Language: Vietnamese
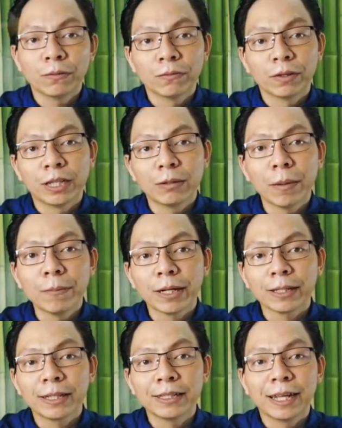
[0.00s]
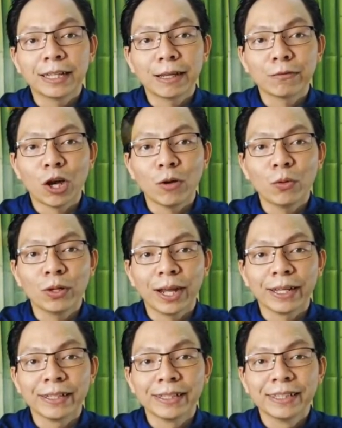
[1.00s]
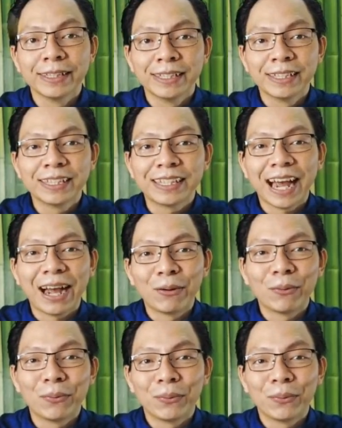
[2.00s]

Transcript: và nhớ bấm đăng ký để theo dõi mỗi ngày. Xin chào.